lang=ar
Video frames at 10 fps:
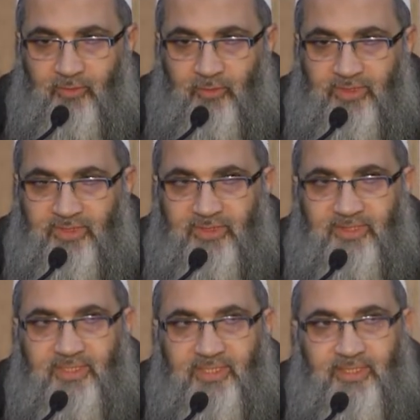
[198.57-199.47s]

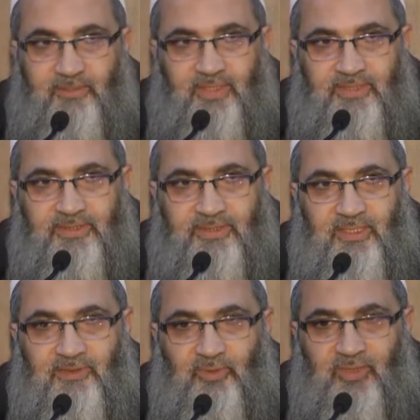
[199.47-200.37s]
ولذلك لا
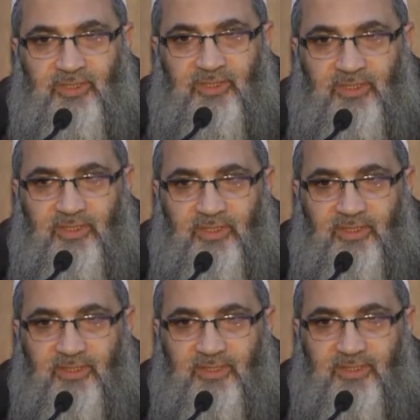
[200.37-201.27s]
بأس أن يكنى
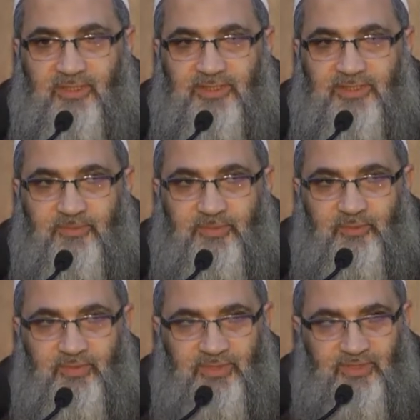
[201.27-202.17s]

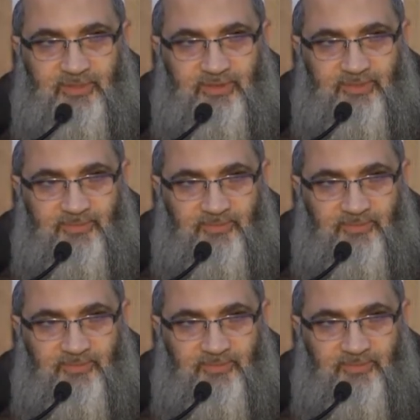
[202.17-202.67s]
الصبي الصغير